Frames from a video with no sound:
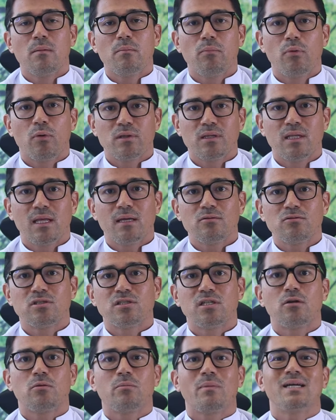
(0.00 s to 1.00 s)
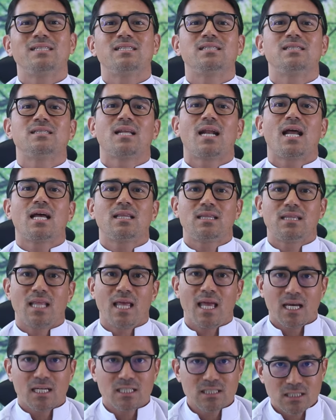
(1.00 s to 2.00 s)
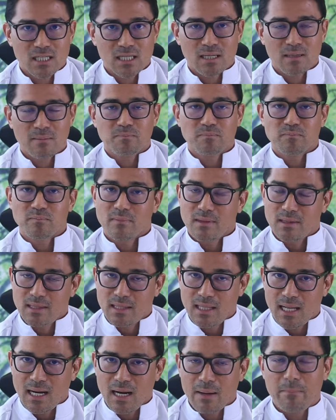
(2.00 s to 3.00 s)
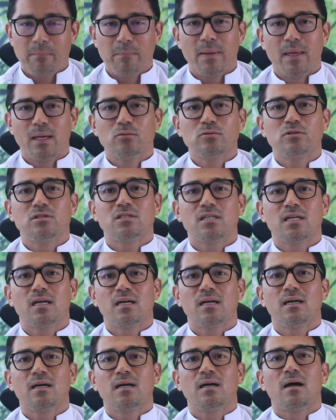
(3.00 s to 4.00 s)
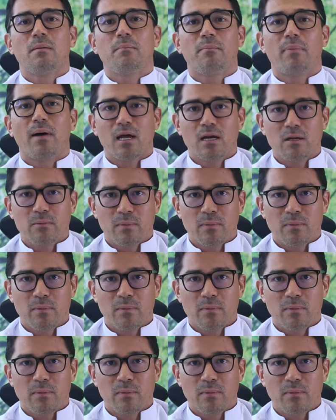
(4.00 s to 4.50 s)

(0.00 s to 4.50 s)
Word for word: podendo ser uma estratégia terapêutica para